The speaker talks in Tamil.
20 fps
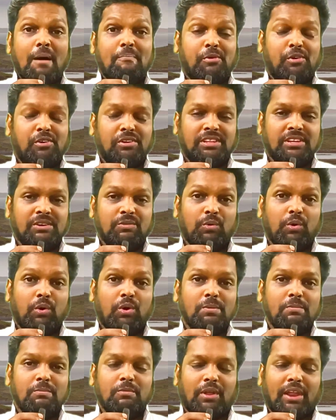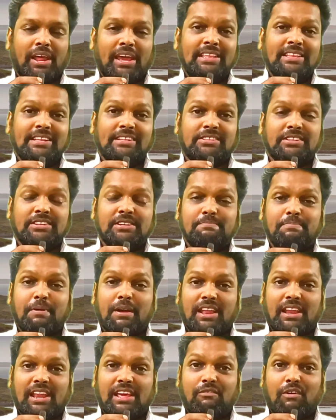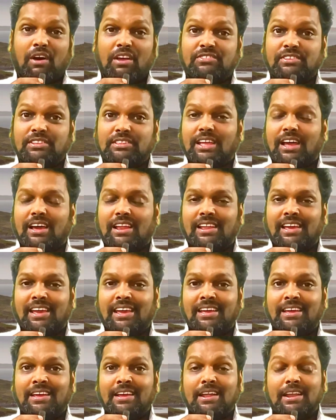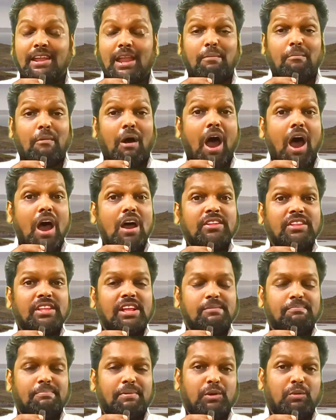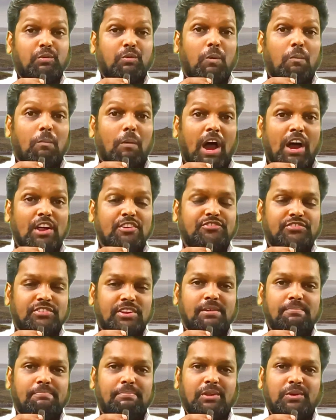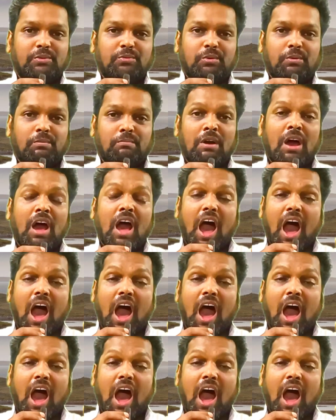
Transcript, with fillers: அப்பொழுது ஒரு முறை இந்த திருப்பாடலை வாசித்தாலே நாம் ஆறுதல் பெறுவோம் ஆற்றல் பெறுவோம்